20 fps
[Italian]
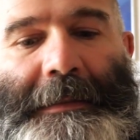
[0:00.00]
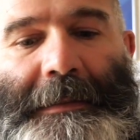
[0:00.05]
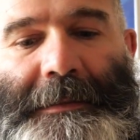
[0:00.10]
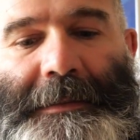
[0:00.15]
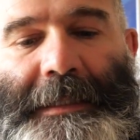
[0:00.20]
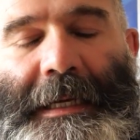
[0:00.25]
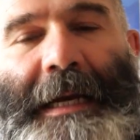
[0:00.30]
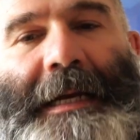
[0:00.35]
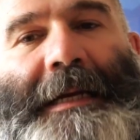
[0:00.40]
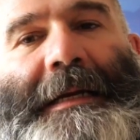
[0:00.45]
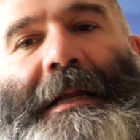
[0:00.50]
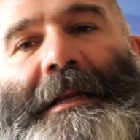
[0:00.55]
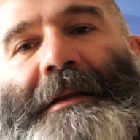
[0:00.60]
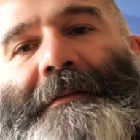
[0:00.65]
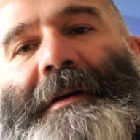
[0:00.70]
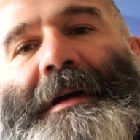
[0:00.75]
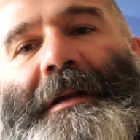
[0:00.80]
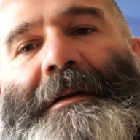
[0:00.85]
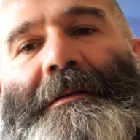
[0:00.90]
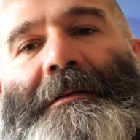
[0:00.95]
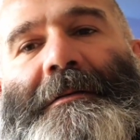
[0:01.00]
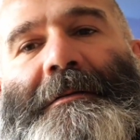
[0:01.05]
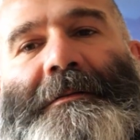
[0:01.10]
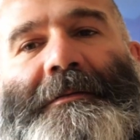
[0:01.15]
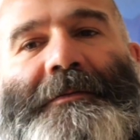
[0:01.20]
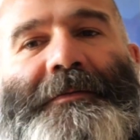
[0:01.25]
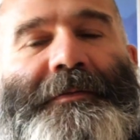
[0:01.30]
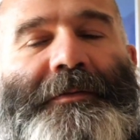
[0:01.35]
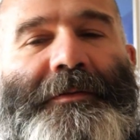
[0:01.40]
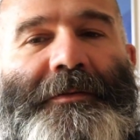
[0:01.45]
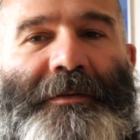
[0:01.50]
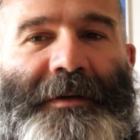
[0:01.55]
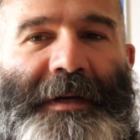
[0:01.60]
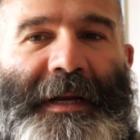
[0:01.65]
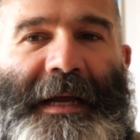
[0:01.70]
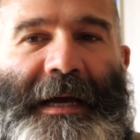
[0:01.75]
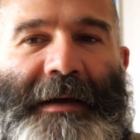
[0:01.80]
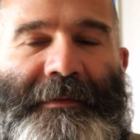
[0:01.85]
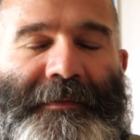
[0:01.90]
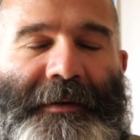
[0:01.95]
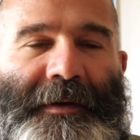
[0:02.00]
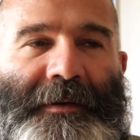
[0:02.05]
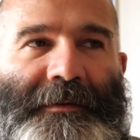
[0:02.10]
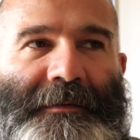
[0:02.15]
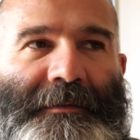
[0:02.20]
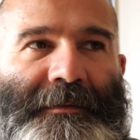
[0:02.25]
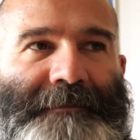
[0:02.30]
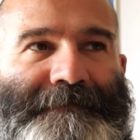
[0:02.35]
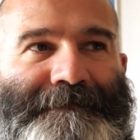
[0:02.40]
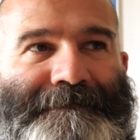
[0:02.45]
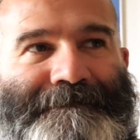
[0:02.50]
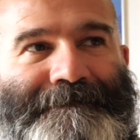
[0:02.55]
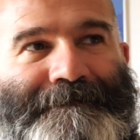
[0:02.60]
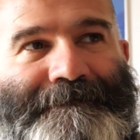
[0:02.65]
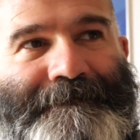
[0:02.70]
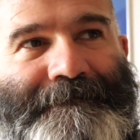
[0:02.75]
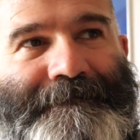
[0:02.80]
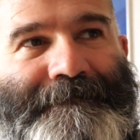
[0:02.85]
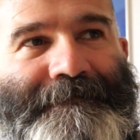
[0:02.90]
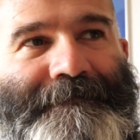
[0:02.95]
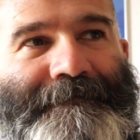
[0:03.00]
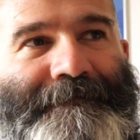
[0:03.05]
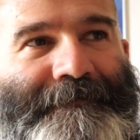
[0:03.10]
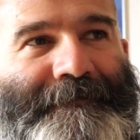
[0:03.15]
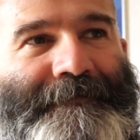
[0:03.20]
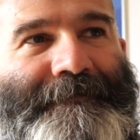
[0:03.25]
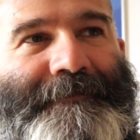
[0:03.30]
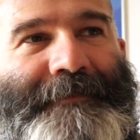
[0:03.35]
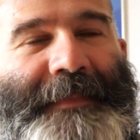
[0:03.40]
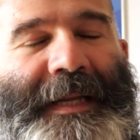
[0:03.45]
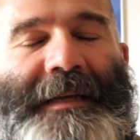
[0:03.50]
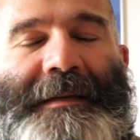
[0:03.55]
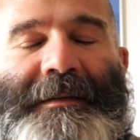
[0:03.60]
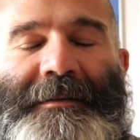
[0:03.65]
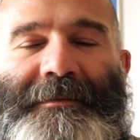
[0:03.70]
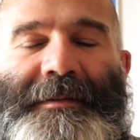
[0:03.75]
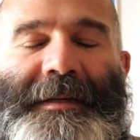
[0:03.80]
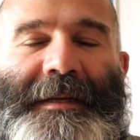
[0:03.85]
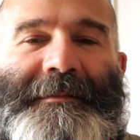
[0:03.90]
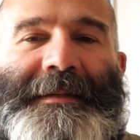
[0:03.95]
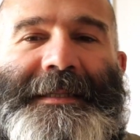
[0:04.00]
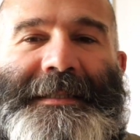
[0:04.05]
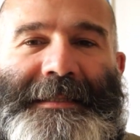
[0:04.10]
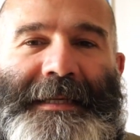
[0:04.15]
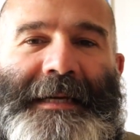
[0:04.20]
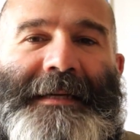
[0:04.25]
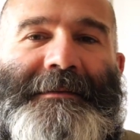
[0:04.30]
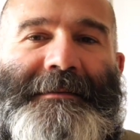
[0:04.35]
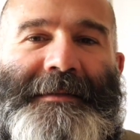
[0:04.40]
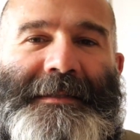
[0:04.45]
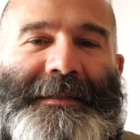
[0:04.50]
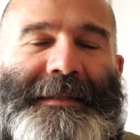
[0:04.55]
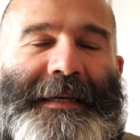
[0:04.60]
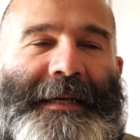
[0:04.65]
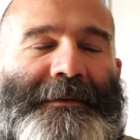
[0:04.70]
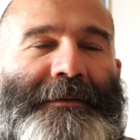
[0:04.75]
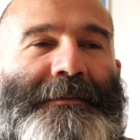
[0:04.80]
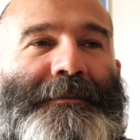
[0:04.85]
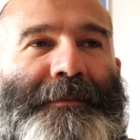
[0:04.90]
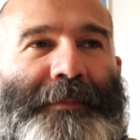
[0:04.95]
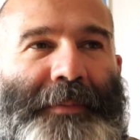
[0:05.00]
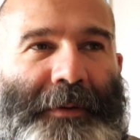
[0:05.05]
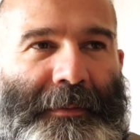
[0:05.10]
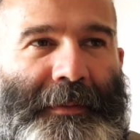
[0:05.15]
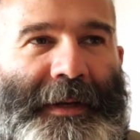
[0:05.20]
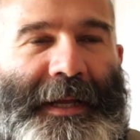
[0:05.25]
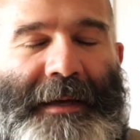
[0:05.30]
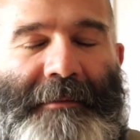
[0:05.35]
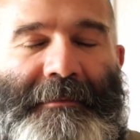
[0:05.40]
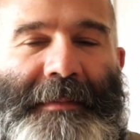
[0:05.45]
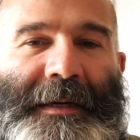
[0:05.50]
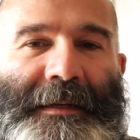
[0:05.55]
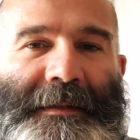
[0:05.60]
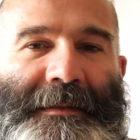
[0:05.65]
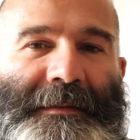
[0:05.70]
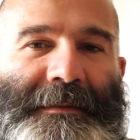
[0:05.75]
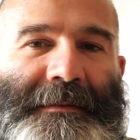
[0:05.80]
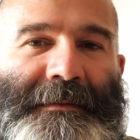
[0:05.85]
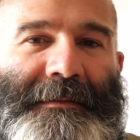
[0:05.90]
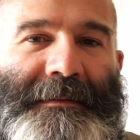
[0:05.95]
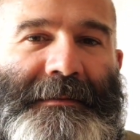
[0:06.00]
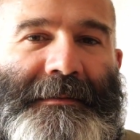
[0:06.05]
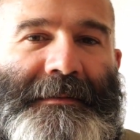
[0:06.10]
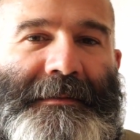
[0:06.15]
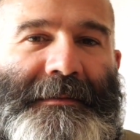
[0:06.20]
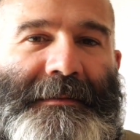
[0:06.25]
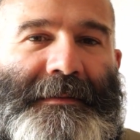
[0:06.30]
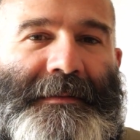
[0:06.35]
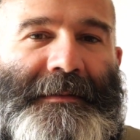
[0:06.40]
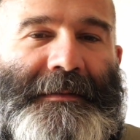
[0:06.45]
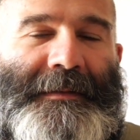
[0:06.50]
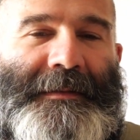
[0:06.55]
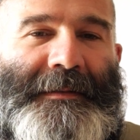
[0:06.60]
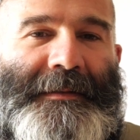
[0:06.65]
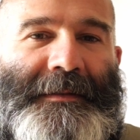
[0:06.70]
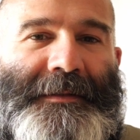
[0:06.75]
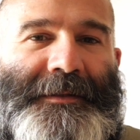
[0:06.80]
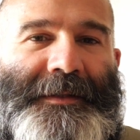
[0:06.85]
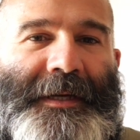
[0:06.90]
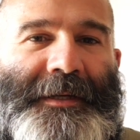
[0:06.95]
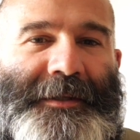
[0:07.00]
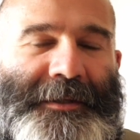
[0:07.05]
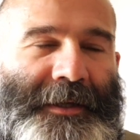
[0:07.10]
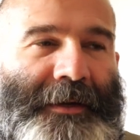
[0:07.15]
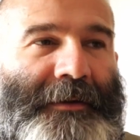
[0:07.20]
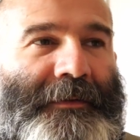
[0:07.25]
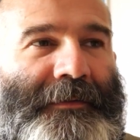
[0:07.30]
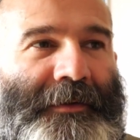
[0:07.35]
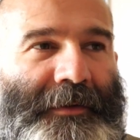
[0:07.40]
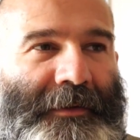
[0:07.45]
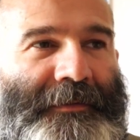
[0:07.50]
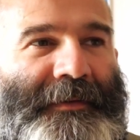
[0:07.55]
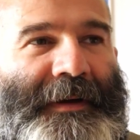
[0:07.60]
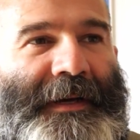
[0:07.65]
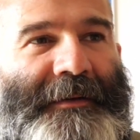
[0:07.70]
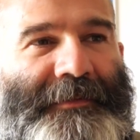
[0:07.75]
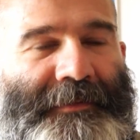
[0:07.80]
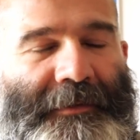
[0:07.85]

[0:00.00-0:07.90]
Cioè, anche a livello fotografico, qui da me stanno è stato un problema. Cioè, se io voglio fare una